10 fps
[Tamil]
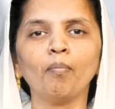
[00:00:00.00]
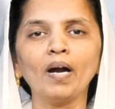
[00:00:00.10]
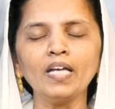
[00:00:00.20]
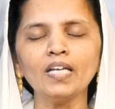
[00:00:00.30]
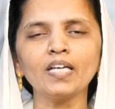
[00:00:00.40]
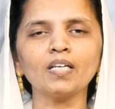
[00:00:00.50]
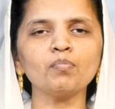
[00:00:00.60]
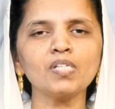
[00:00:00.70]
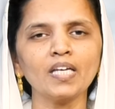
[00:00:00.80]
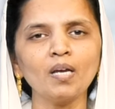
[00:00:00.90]
பணி
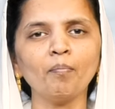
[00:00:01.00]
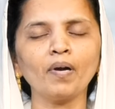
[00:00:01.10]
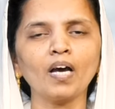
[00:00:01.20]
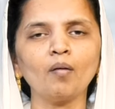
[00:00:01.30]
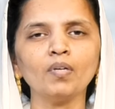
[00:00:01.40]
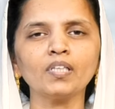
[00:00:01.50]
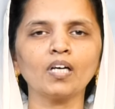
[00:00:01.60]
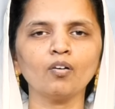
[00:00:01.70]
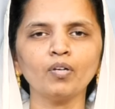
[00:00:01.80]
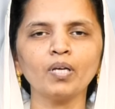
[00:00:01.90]
நீக்கம் செய்யப்படாமல்
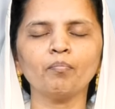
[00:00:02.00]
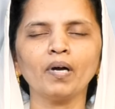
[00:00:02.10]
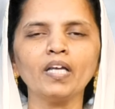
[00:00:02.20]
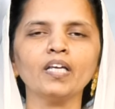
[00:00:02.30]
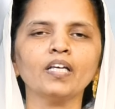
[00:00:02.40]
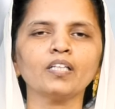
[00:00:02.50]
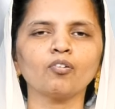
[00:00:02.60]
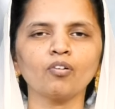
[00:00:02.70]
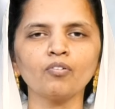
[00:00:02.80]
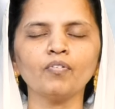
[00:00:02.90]
தங்களுடைய பணியினை
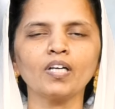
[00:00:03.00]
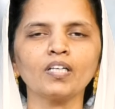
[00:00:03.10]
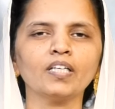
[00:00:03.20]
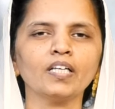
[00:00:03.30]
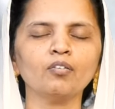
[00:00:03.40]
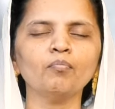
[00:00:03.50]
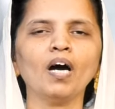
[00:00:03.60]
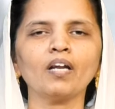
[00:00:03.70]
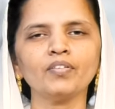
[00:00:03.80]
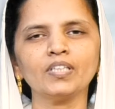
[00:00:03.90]
தொடர்வார்கள் என்றும்
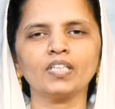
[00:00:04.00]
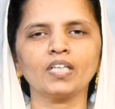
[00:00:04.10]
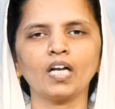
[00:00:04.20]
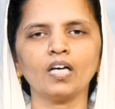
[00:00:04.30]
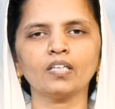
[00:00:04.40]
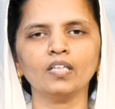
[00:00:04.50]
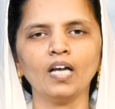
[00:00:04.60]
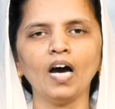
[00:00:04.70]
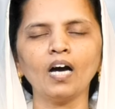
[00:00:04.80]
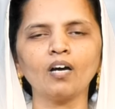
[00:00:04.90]
அறிவித்திருக்கிறார்கள்
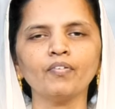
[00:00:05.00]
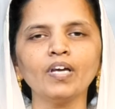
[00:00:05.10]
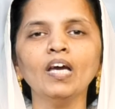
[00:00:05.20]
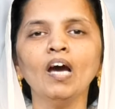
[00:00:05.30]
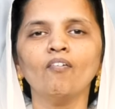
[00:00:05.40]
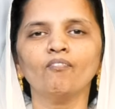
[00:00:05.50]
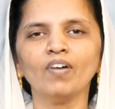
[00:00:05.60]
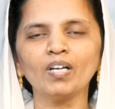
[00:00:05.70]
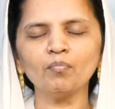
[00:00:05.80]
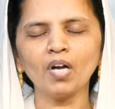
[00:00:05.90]
ஆகவே
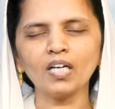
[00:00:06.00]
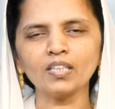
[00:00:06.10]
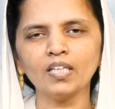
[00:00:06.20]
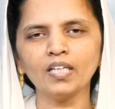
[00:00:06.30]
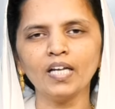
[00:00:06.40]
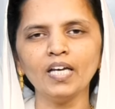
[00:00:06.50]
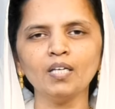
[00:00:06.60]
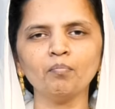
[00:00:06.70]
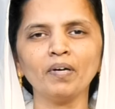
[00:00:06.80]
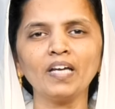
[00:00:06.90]
வரும் நாட்களிலே
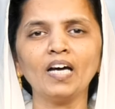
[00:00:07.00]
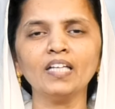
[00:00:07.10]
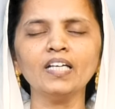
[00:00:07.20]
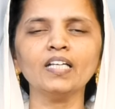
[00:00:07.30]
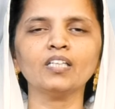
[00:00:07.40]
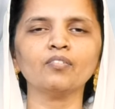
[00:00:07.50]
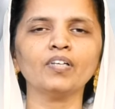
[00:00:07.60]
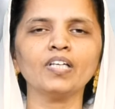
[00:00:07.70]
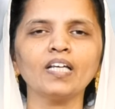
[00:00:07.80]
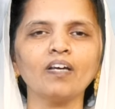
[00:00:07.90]
இப்படி அதிகரித்து
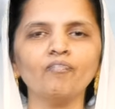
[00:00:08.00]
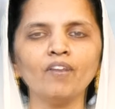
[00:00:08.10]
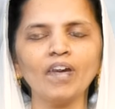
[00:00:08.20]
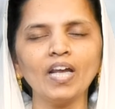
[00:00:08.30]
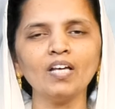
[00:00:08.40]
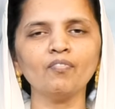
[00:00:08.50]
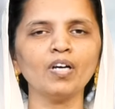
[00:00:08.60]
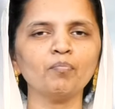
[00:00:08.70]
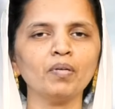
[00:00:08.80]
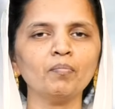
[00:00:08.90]
வருகிற
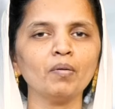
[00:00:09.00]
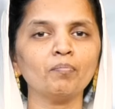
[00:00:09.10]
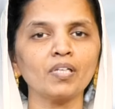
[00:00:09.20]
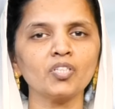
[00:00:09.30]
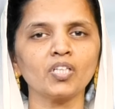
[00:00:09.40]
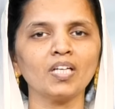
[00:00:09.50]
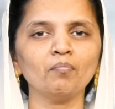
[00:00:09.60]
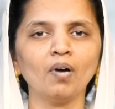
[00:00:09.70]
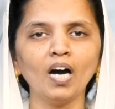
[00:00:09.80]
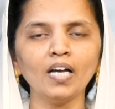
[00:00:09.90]
வேலைவாய்ப்பின்மை பிரச்சனை
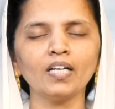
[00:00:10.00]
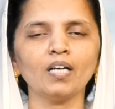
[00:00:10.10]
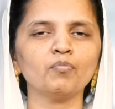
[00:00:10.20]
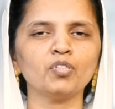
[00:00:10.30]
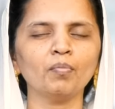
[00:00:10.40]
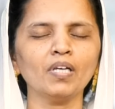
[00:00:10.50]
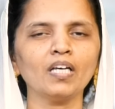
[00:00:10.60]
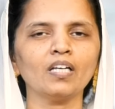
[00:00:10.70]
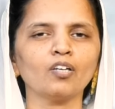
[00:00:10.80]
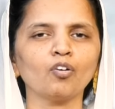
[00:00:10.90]
மாற நாம் ஜெபிக்க
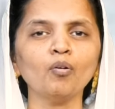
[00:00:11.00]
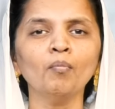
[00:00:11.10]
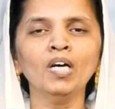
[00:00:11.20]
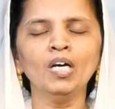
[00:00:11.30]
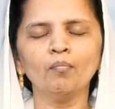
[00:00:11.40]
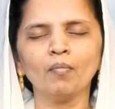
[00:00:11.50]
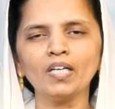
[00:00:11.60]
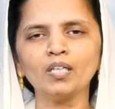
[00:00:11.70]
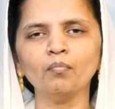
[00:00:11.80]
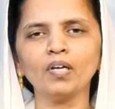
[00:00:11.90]
இருக்கிறோம்
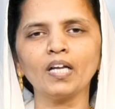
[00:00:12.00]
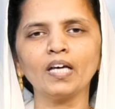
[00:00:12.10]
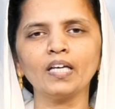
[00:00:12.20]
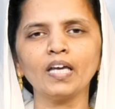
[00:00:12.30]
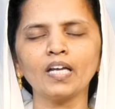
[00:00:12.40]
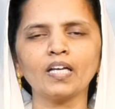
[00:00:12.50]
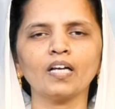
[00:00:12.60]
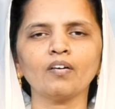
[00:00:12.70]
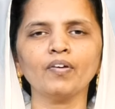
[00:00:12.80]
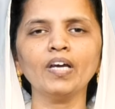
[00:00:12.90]
மட்டுமல்ல
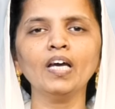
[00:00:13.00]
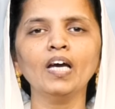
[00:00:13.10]
ஏற்கனவே